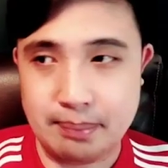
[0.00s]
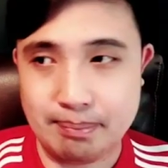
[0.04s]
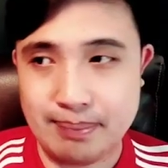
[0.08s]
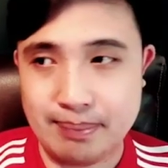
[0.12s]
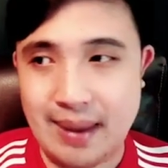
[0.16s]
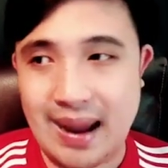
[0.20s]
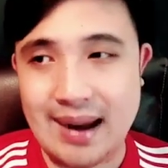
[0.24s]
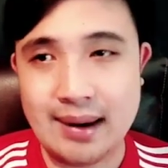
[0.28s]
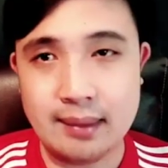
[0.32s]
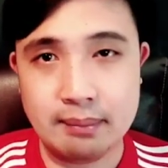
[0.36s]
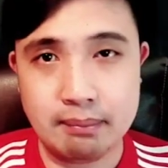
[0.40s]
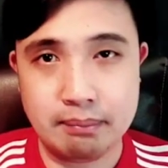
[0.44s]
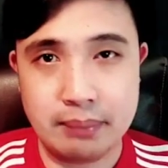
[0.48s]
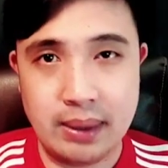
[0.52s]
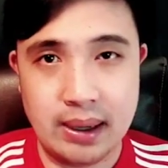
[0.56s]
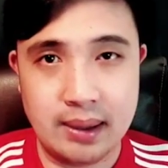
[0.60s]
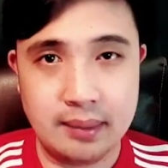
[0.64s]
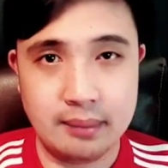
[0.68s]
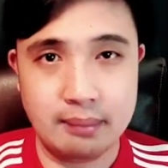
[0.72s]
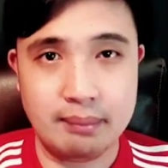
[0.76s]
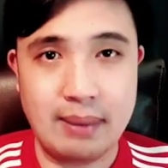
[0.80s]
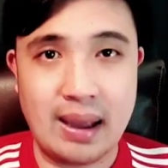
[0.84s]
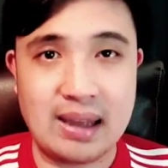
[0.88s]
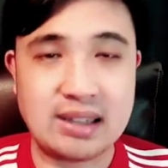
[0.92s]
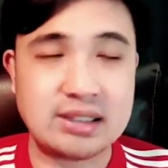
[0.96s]
ปั้นเป็น
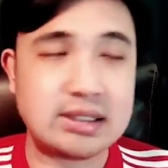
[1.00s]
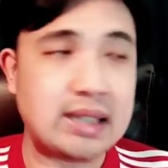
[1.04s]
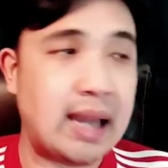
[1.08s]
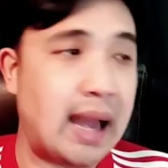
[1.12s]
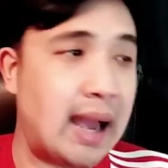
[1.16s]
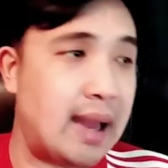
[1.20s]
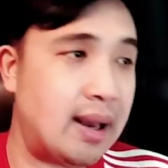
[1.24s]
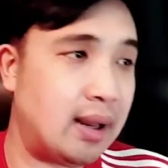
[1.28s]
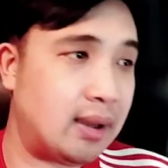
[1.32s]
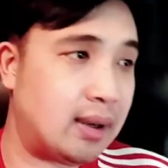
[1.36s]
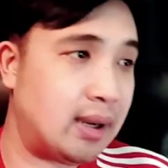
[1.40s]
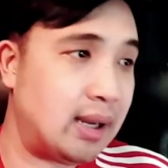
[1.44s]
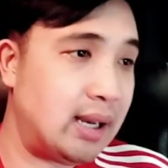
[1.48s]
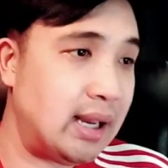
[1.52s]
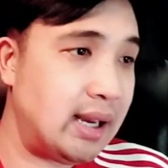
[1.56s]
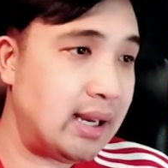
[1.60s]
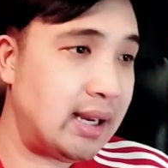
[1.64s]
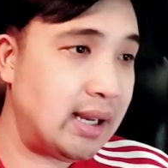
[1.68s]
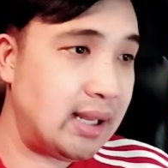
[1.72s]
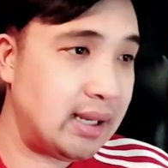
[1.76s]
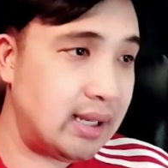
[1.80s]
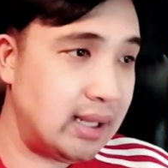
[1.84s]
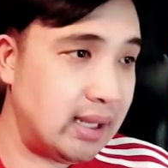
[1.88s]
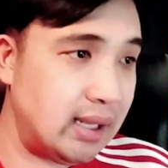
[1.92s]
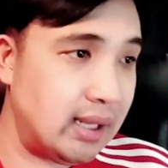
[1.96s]
แบ็กซ้ายแล้วก็เล่น
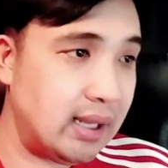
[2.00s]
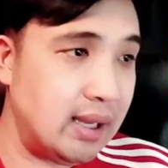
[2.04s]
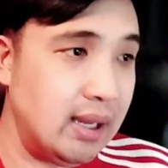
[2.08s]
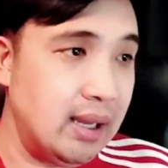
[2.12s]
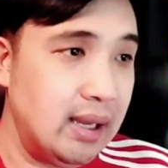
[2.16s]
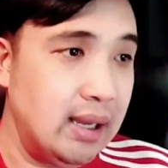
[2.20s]
ได้ดี